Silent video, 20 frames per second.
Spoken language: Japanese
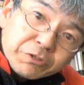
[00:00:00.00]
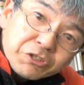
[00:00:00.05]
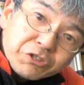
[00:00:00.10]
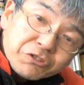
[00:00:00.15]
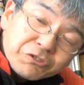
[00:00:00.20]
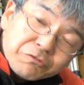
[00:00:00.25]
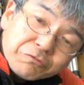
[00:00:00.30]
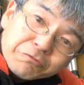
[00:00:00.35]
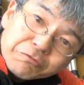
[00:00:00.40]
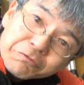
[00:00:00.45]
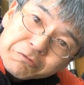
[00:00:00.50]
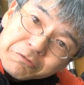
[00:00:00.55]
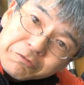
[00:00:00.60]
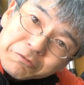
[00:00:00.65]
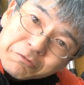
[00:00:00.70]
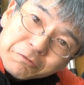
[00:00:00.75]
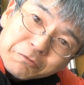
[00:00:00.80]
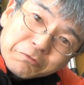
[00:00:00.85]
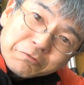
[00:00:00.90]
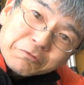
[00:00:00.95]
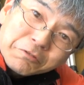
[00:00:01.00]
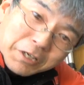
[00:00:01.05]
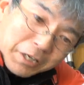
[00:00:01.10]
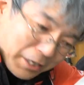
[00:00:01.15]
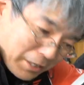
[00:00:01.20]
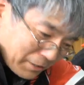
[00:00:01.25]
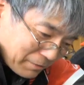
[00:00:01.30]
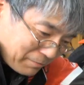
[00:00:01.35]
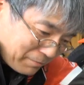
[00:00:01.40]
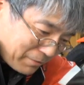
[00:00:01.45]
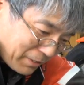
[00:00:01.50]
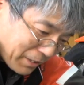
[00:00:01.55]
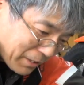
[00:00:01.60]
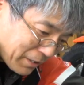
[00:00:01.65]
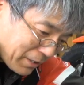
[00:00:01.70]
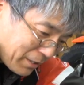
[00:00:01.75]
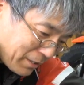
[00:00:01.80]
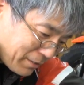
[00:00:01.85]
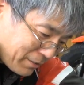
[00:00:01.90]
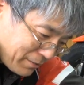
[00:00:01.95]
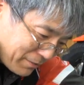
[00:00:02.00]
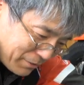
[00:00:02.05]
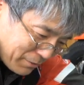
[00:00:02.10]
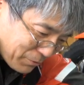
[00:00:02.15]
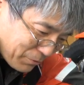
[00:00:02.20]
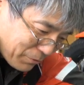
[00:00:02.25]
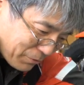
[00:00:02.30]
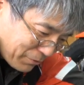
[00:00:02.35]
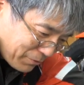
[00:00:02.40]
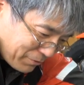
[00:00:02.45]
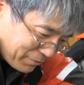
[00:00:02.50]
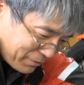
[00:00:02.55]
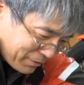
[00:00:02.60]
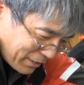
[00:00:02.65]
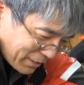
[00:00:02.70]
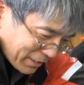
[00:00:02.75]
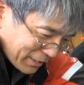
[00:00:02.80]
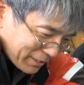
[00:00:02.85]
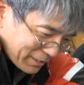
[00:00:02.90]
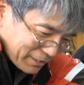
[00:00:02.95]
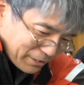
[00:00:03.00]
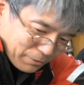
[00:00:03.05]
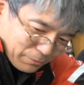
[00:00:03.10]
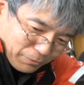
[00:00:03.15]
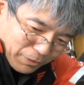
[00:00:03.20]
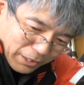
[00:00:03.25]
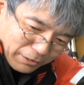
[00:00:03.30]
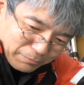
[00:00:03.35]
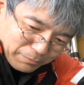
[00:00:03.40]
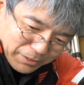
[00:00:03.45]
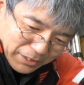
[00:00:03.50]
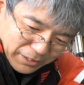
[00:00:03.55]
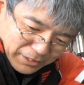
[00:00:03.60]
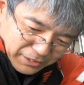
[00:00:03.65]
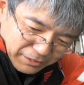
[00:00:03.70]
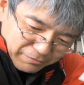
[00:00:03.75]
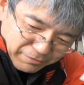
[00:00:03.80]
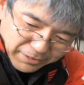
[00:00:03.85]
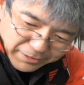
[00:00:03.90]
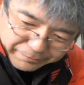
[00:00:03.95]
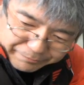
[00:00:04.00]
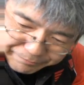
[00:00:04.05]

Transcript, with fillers: シュの方がなんかちょっとあれっていうのがあるみたいですけどね